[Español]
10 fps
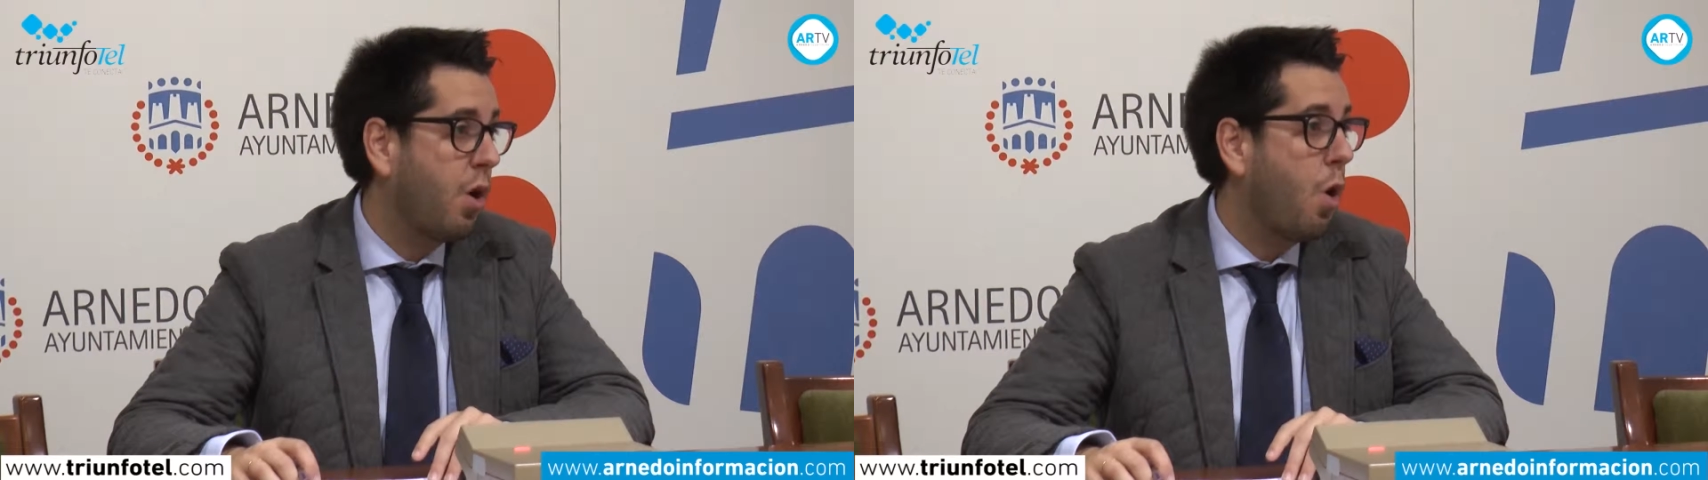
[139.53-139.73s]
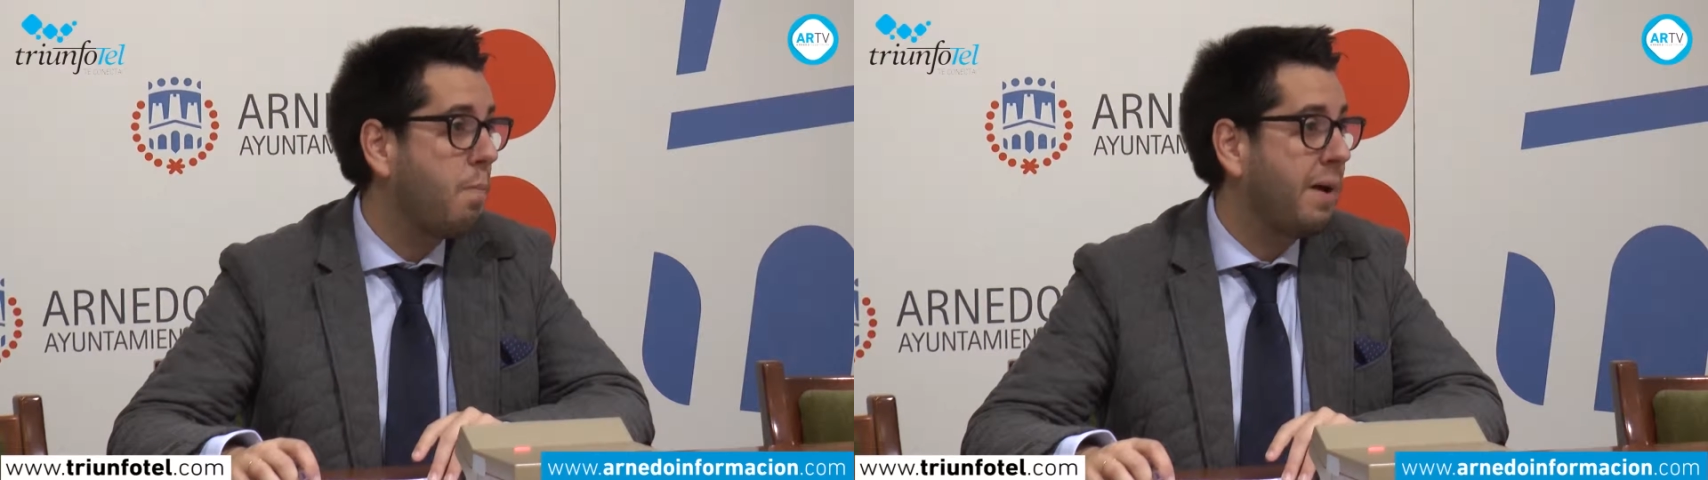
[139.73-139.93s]

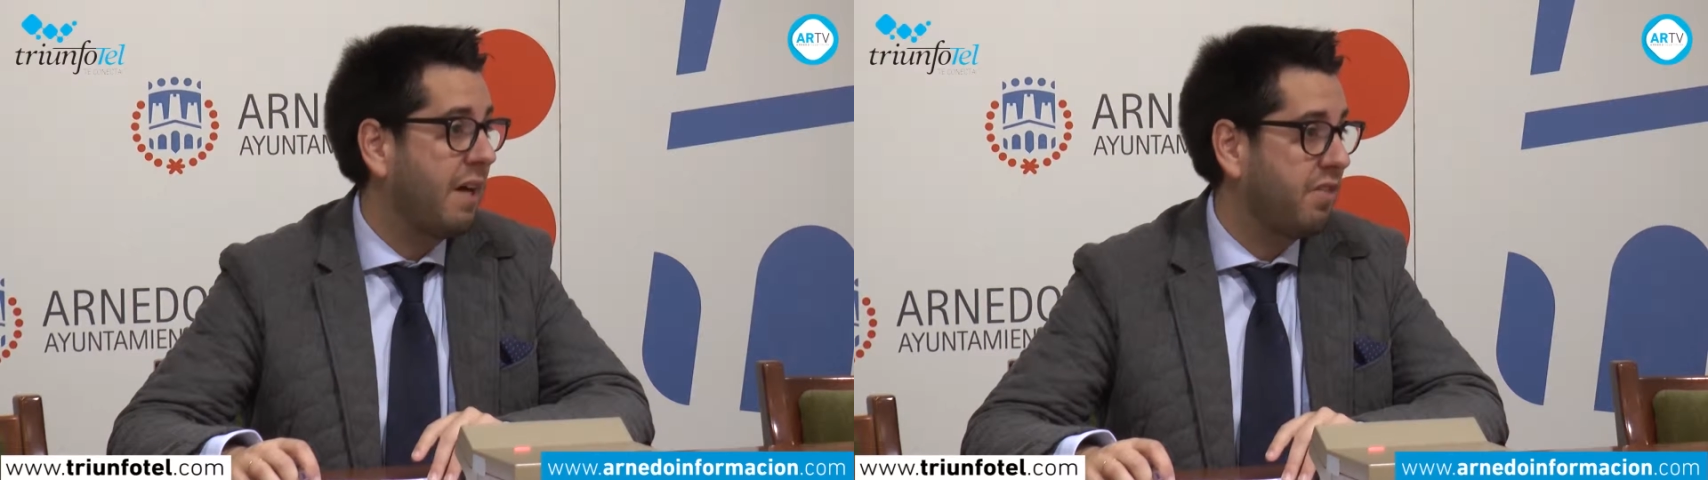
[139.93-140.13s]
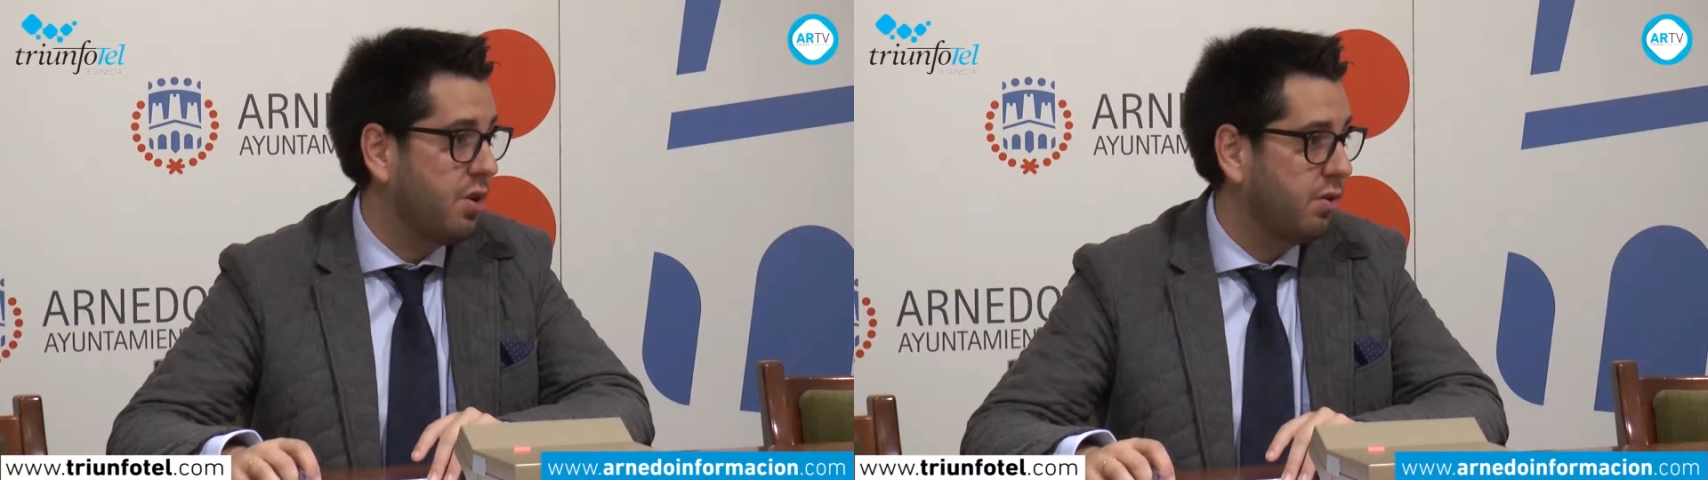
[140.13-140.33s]

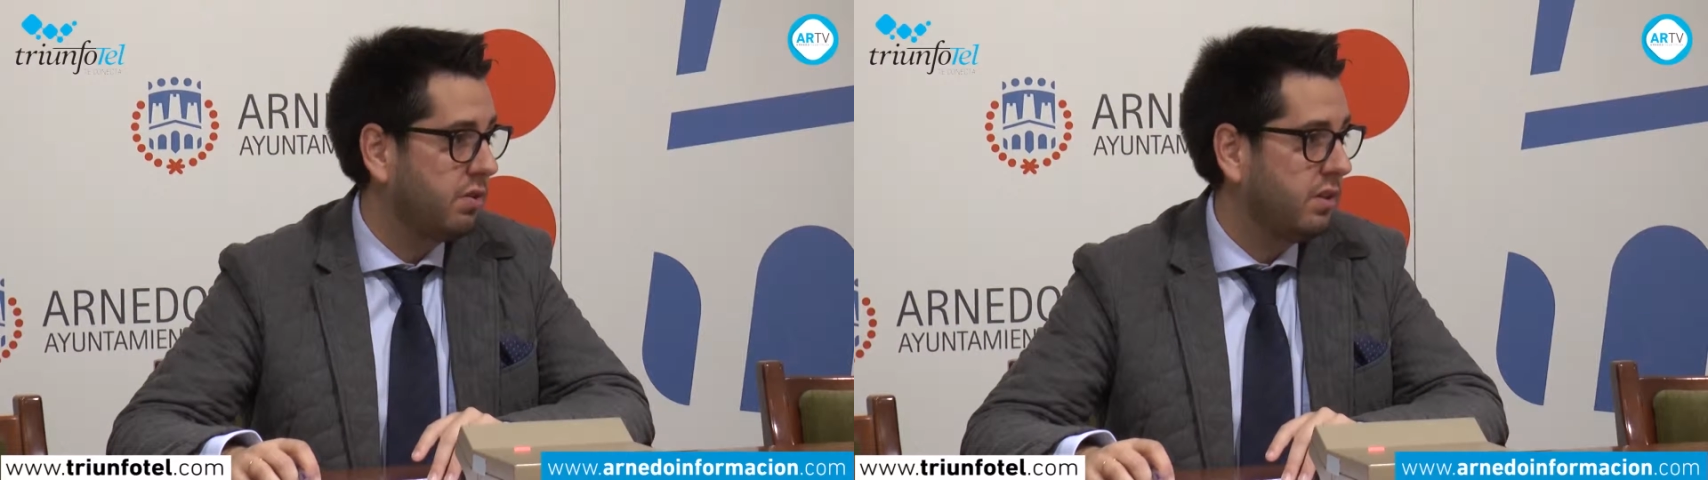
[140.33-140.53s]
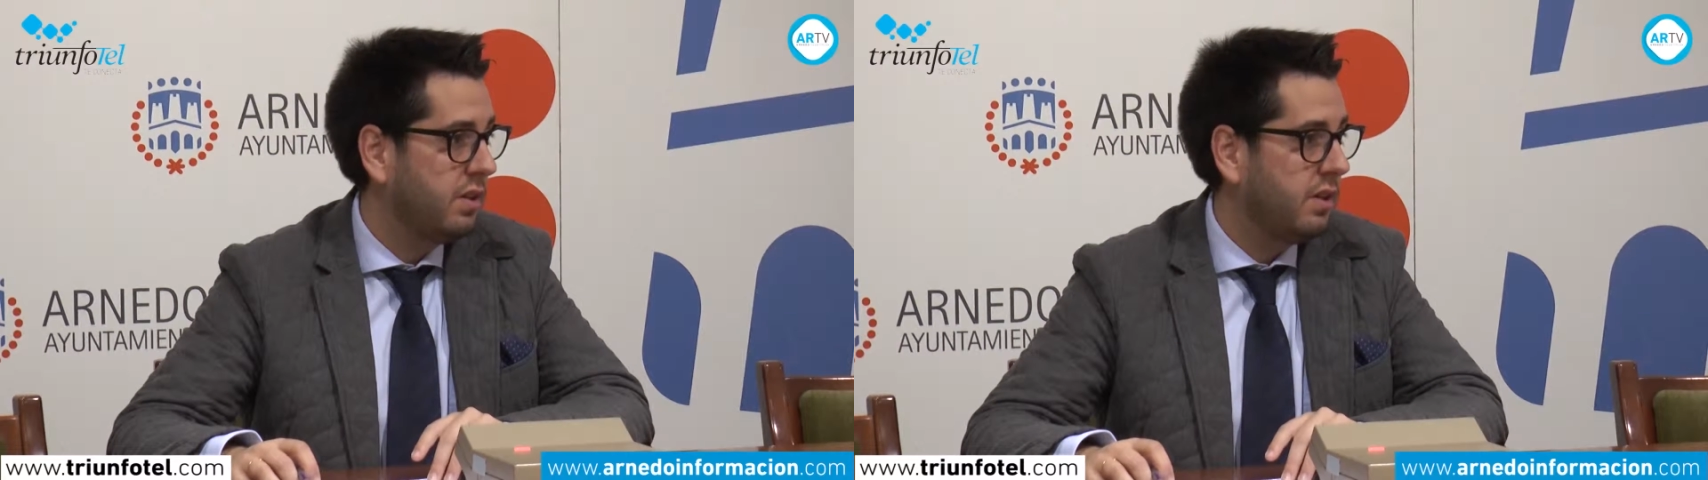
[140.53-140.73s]
Cooperación,
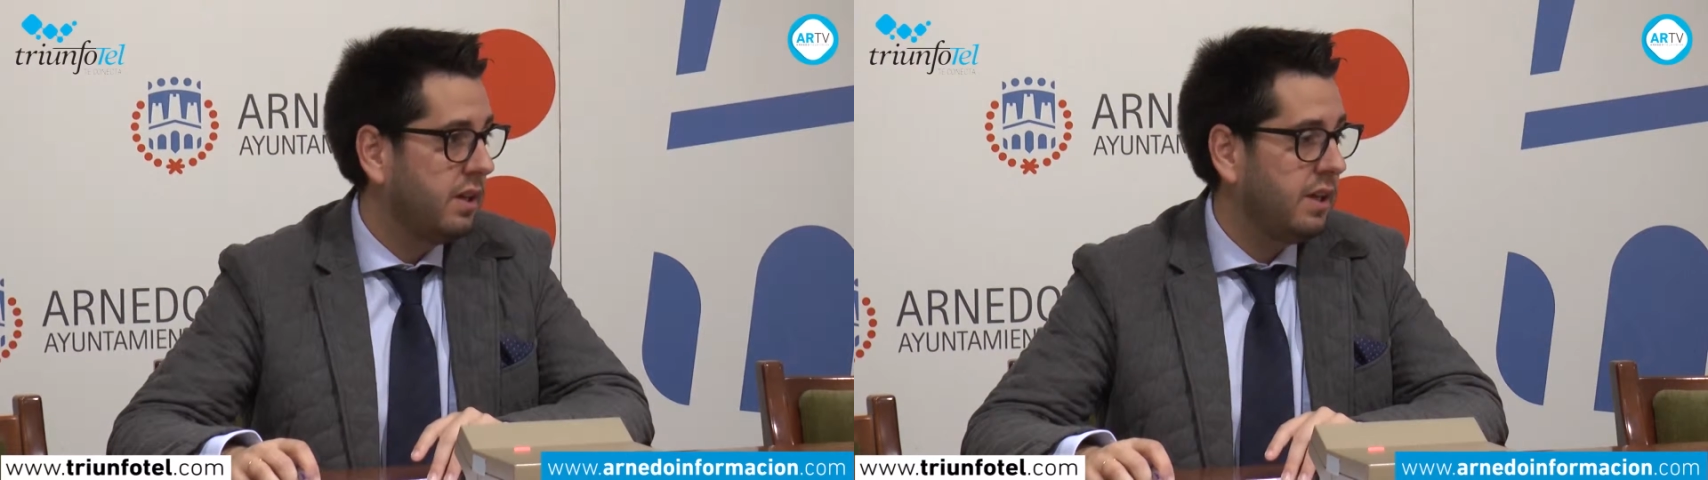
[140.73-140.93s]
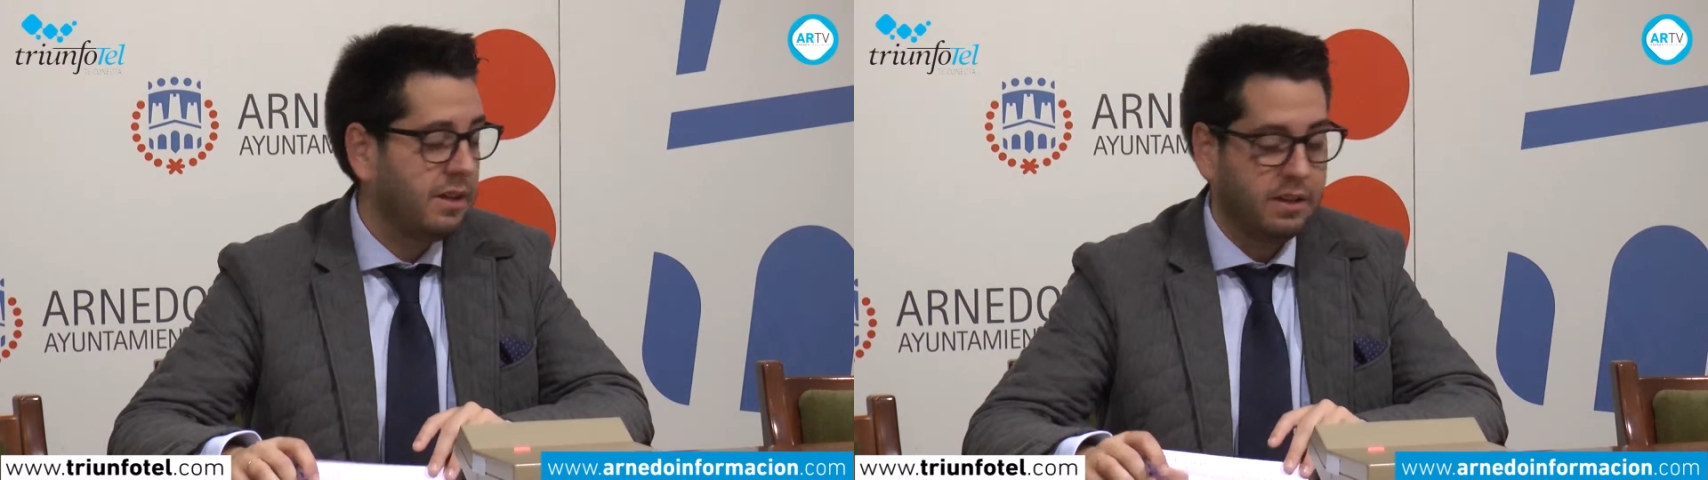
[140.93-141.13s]
¿eh?